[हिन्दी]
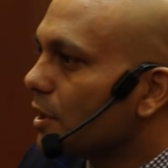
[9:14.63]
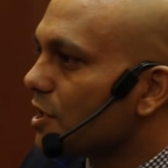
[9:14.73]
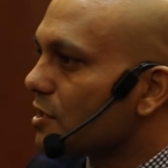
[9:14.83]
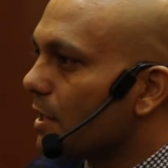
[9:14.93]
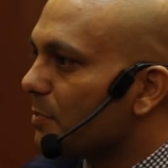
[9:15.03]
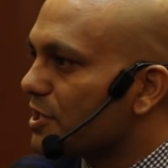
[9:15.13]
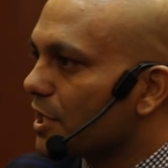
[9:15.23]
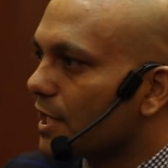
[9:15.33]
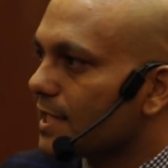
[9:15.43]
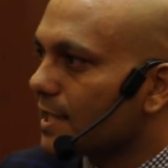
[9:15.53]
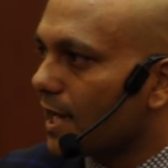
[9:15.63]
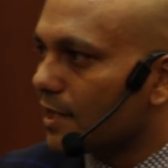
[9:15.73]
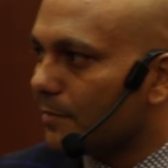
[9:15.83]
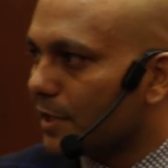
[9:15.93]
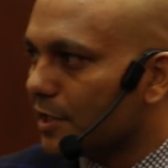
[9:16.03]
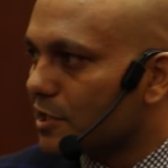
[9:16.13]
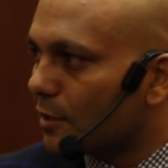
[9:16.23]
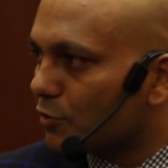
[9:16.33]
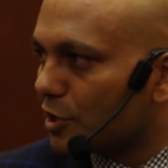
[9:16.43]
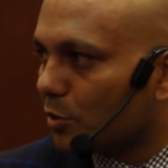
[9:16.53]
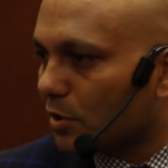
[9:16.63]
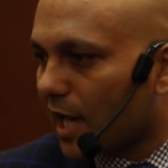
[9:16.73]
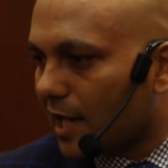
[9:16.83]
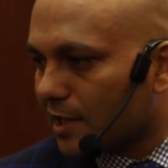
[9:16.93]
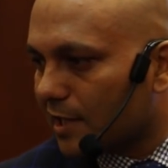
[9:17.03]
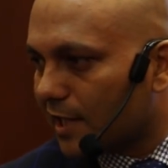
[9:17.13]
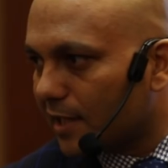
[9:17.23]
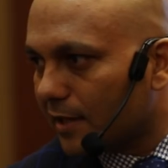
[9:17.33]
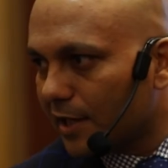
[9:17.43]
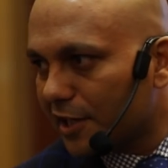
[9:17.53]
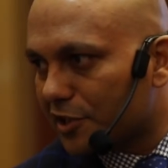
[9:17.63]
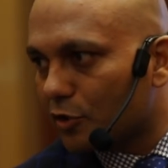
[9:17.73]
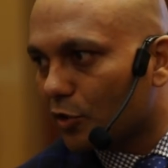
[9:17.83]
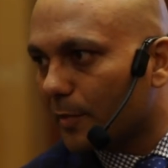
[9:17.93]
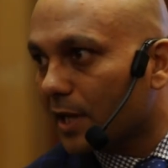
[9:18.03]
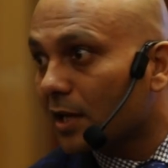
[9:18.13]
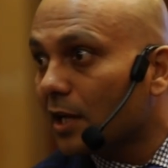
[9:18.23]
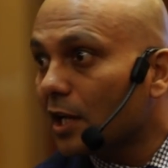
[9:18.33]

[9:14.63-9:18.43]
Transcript: इसलिए पीछे रह जाता है आदमी इसलिए उसकी तो ताकत नहीं है इस युग में